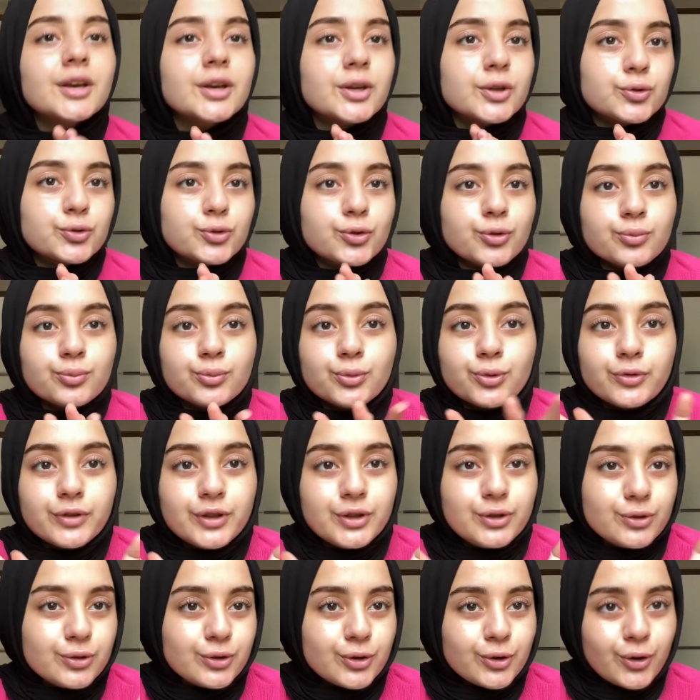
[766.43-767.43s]
Tüm bu
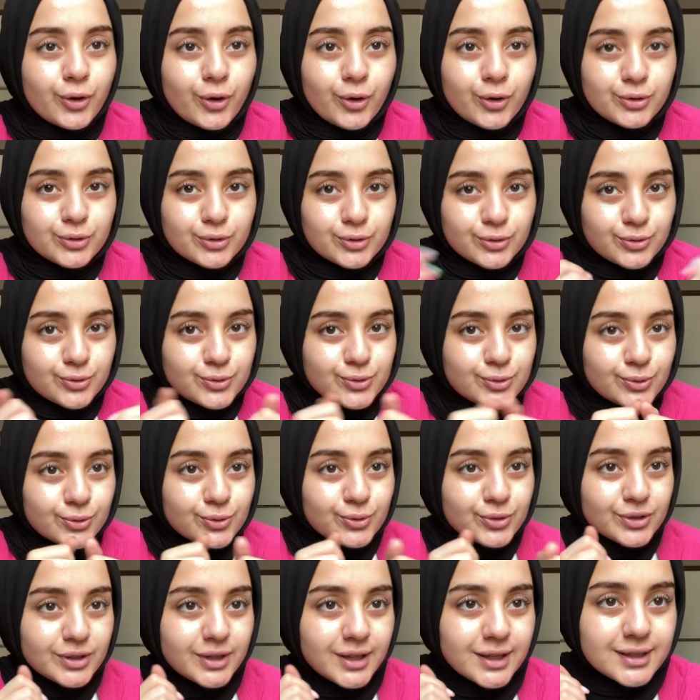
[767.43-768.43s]
videoda gördüğünüz
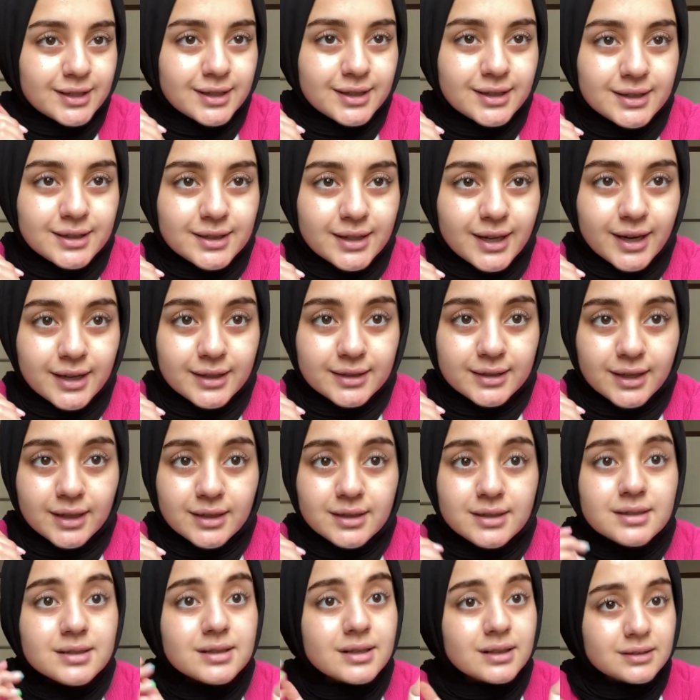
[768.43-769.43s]
ürünleri nereden
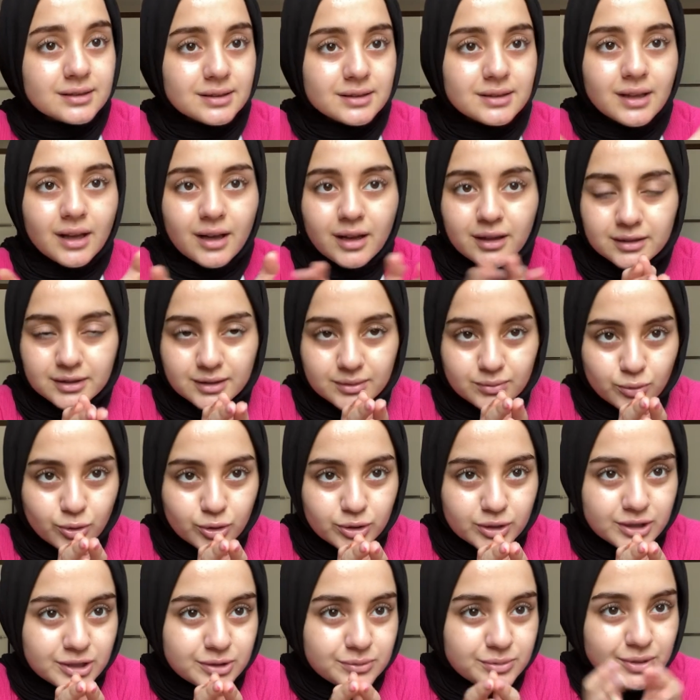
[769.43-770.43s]
satın aldım. Bu
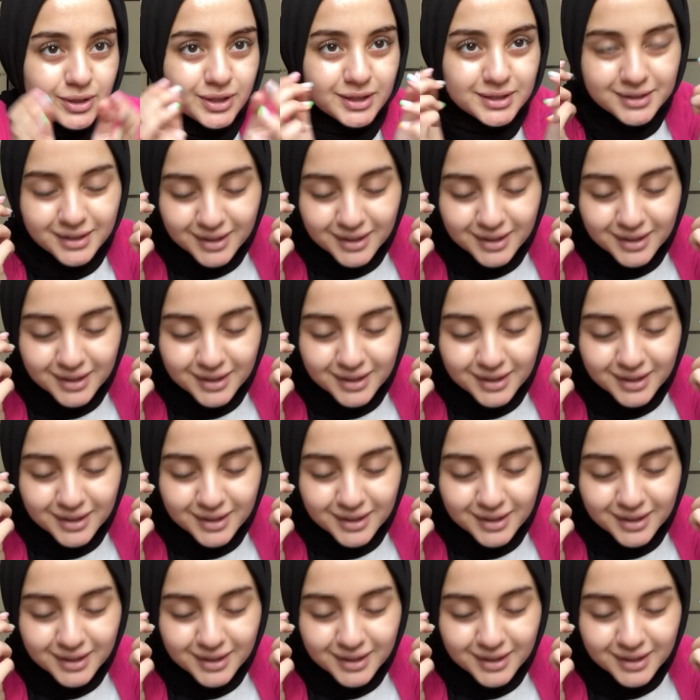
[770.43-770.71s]
arada hiçbir şekilde